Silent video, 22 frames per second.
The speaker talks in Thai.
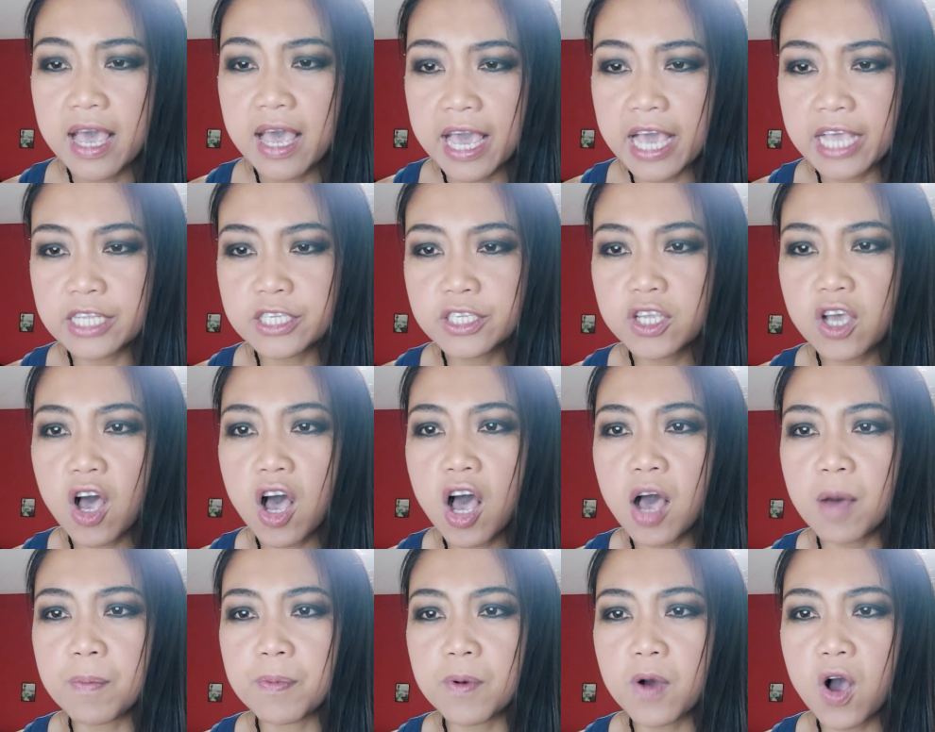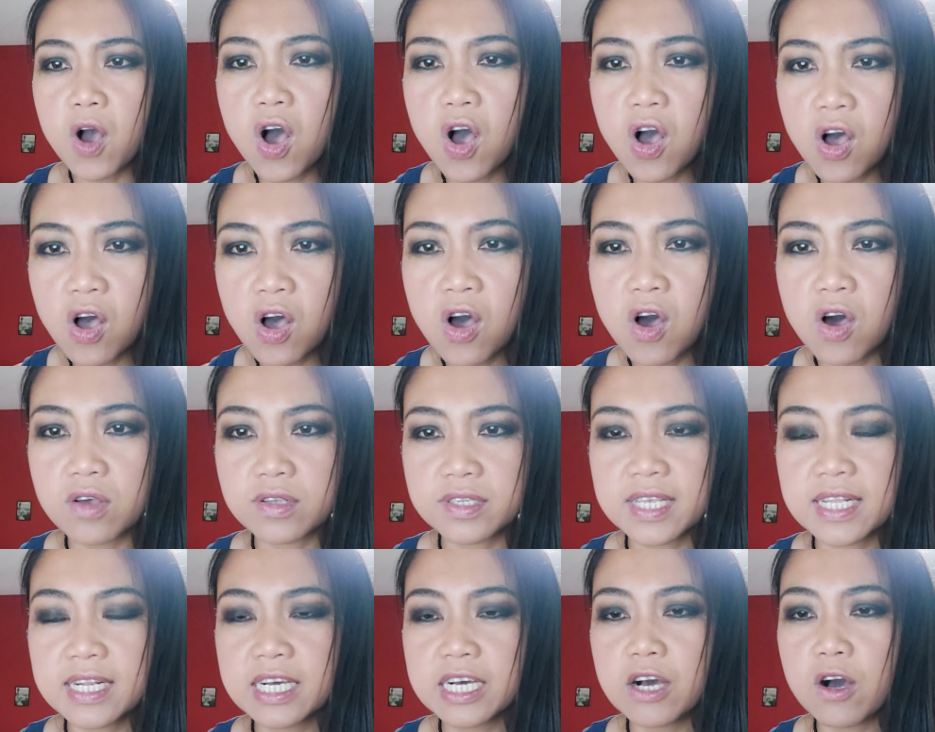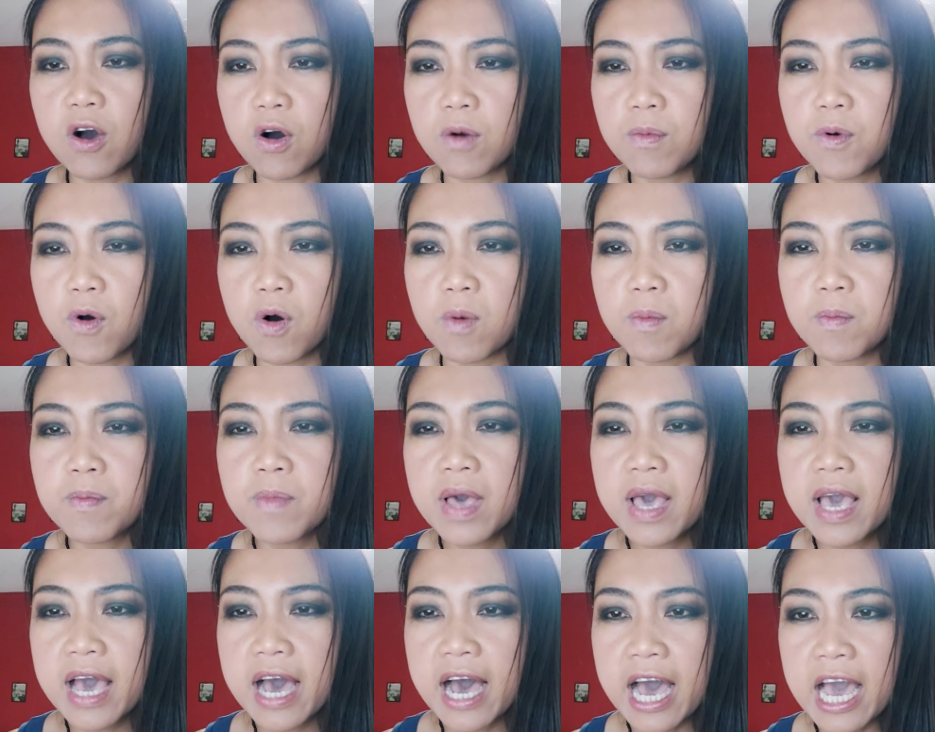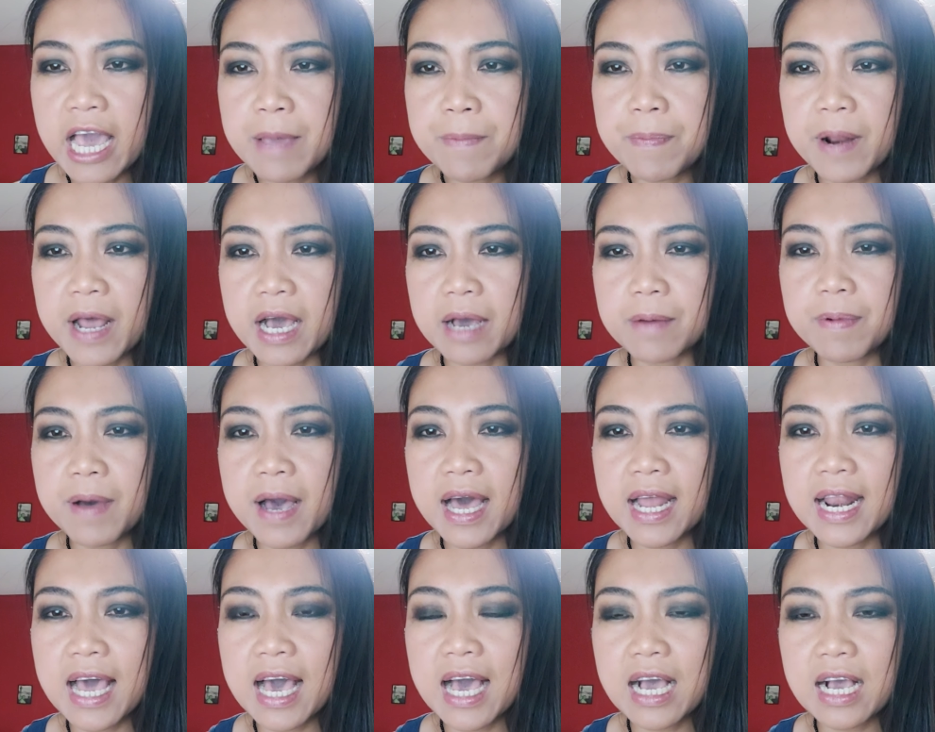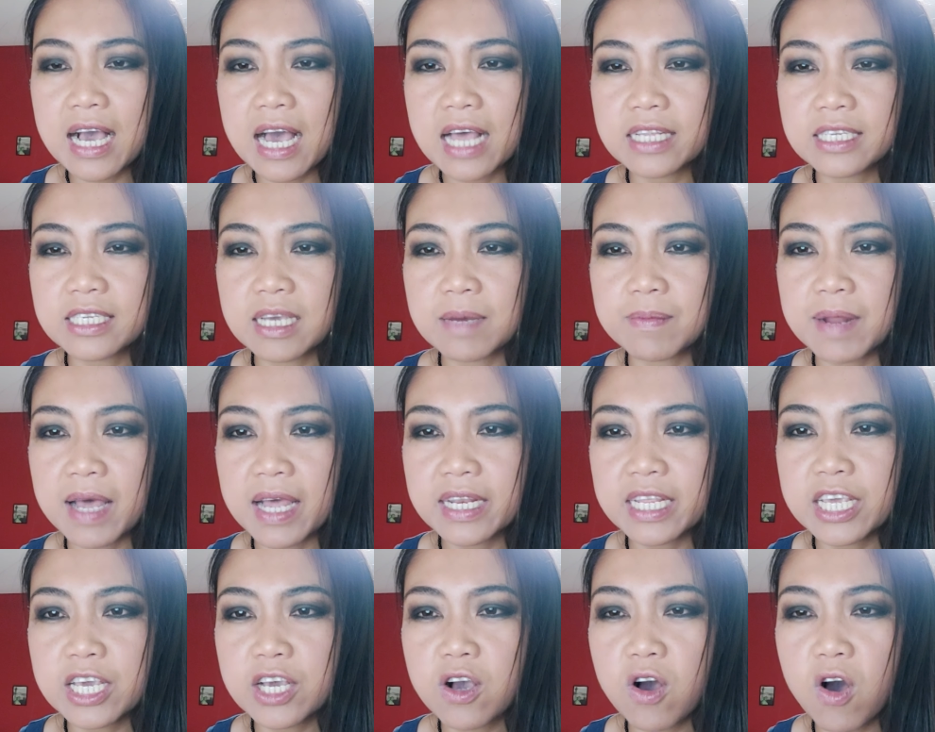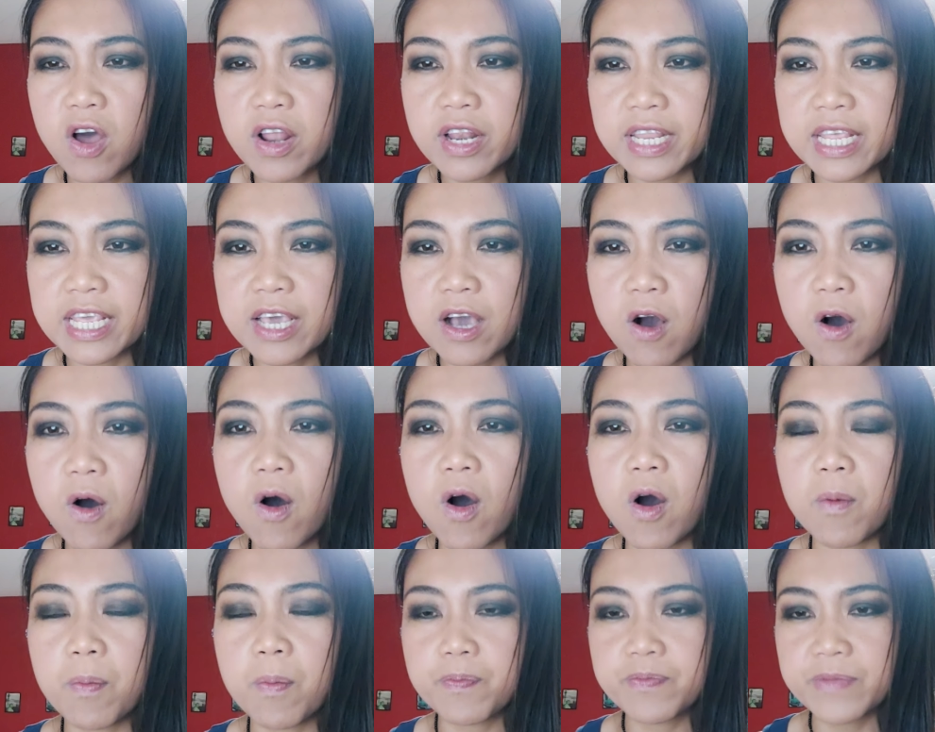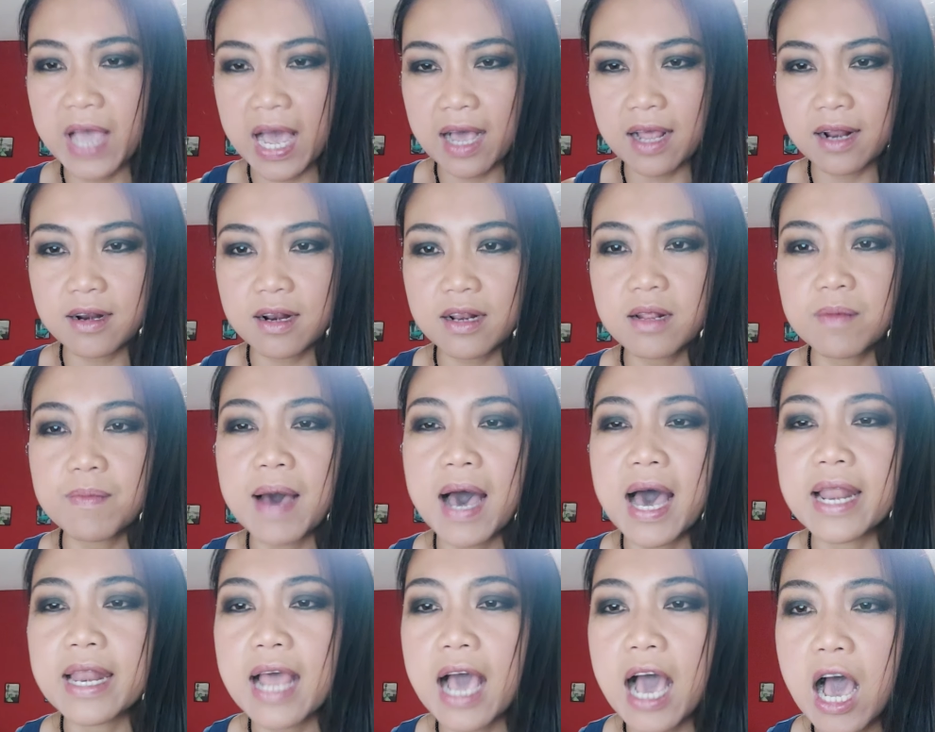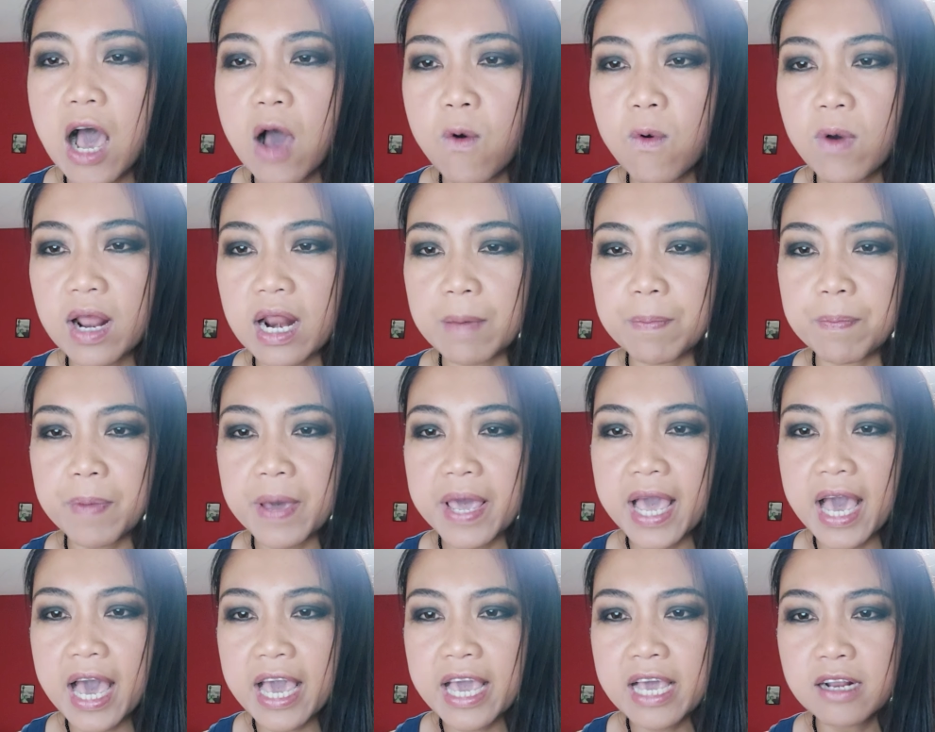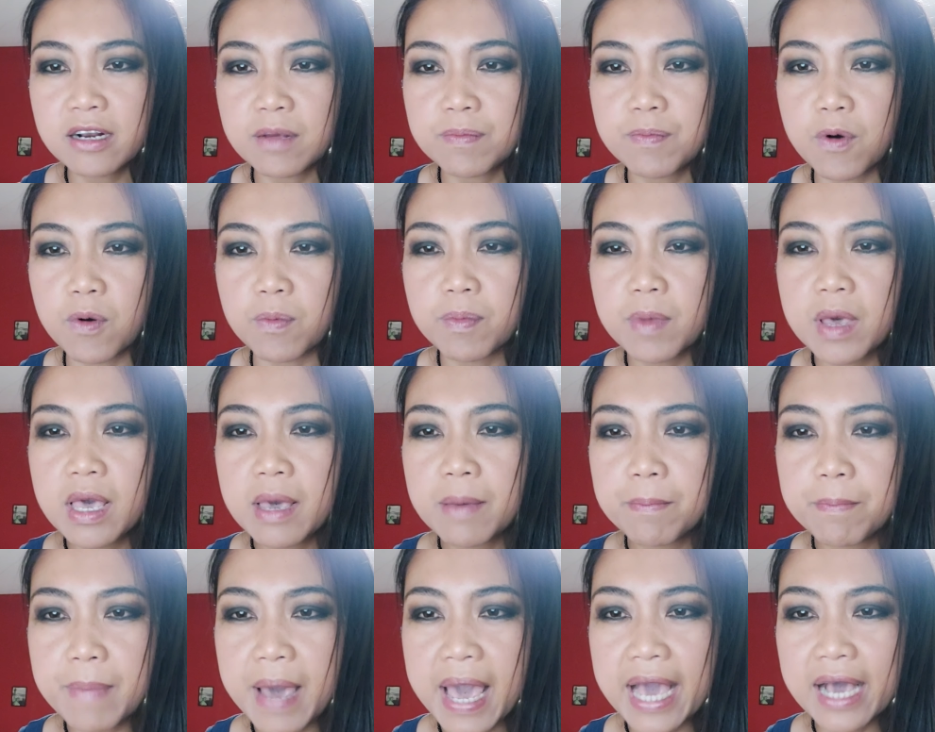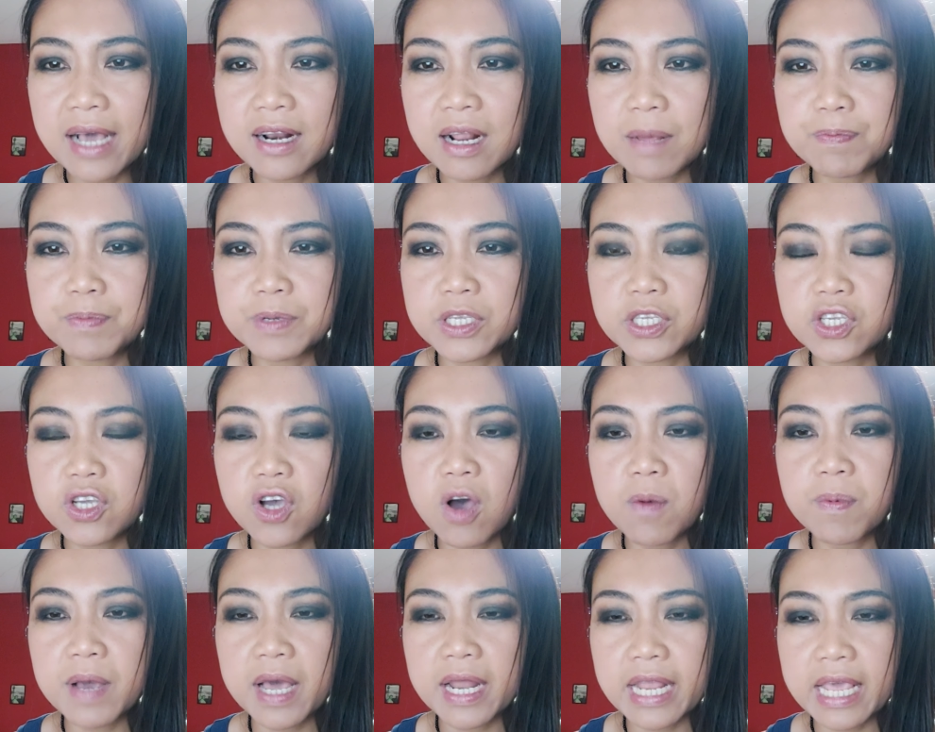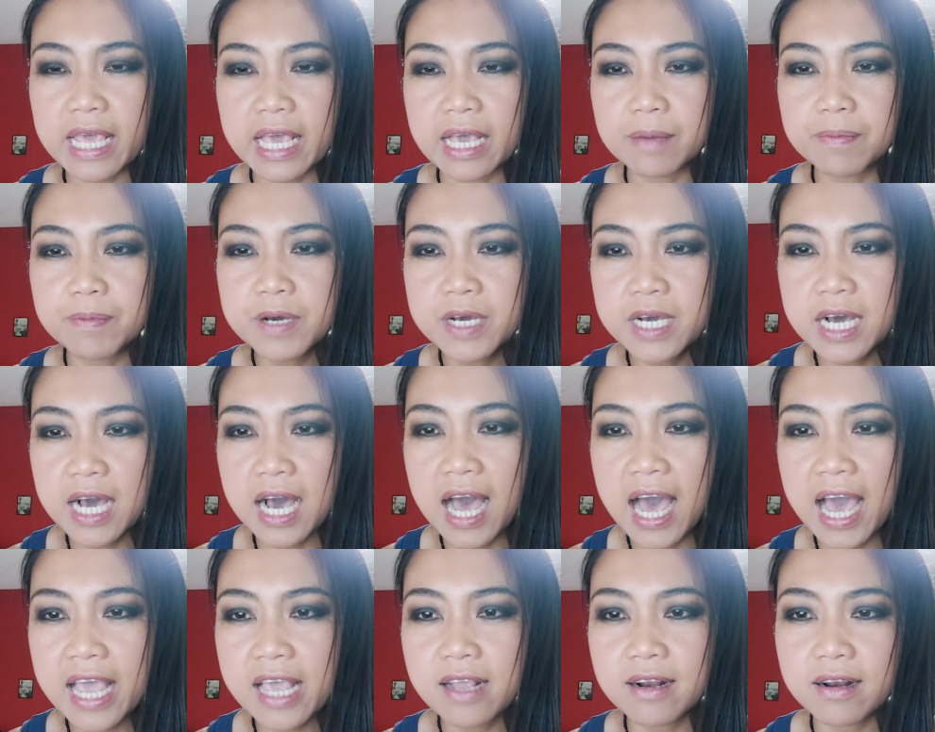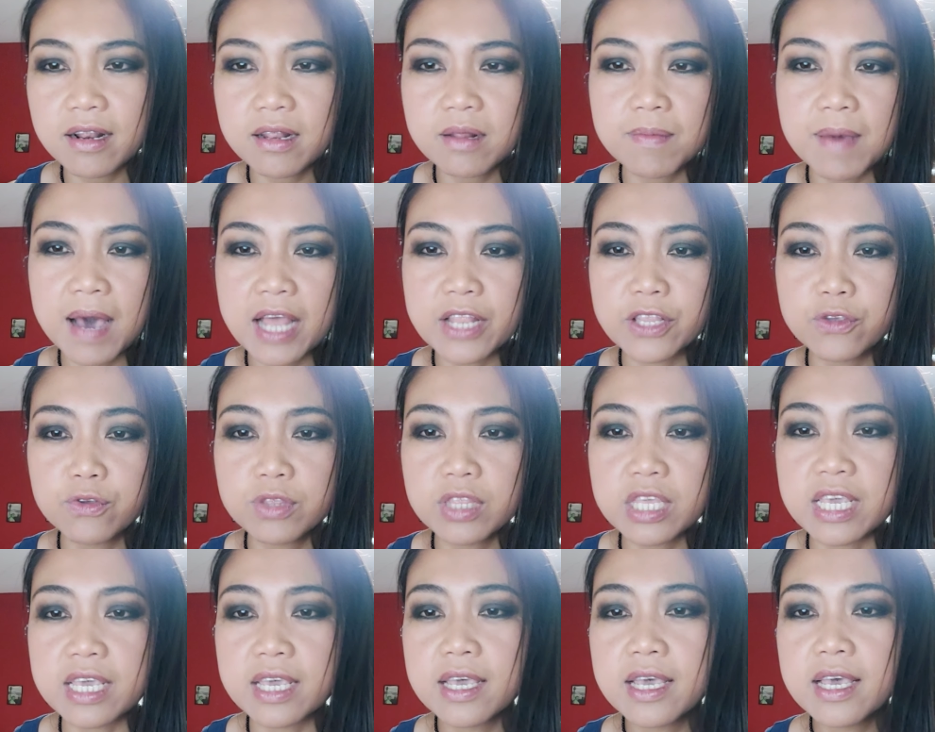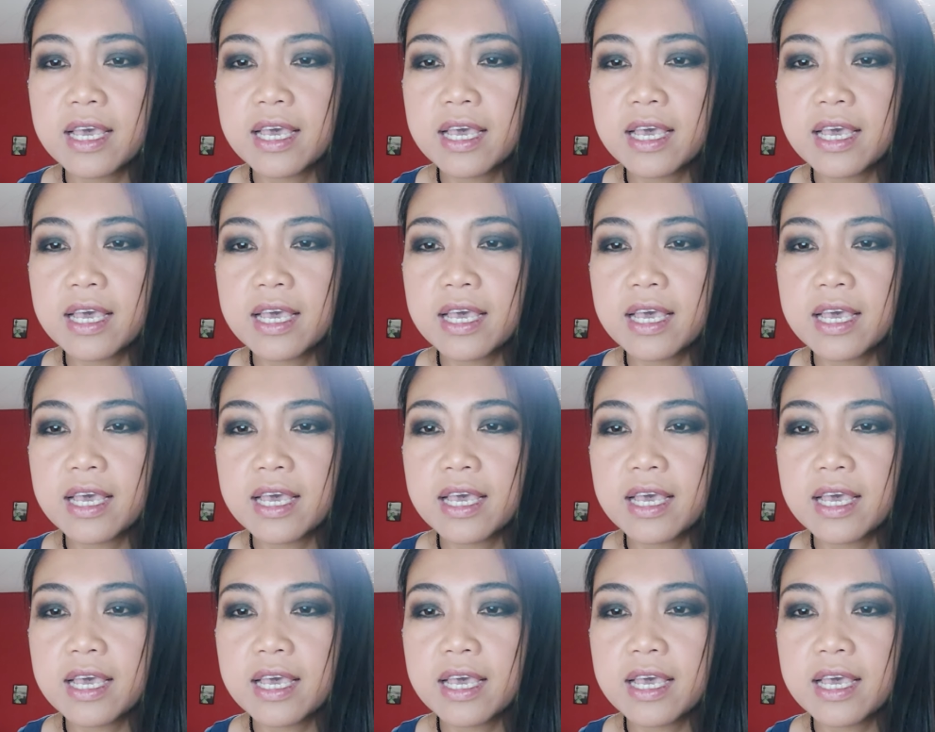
เห็นชอบข้อเสนอของผม ให้ผลักภาระการชำระหนี้ ก้อนนี้ออกจากรัฐบาล เอากลับไปให้ระบบ แบงค์รับผิดชอบกันเองเพื่อให้รัฐบาลยุติ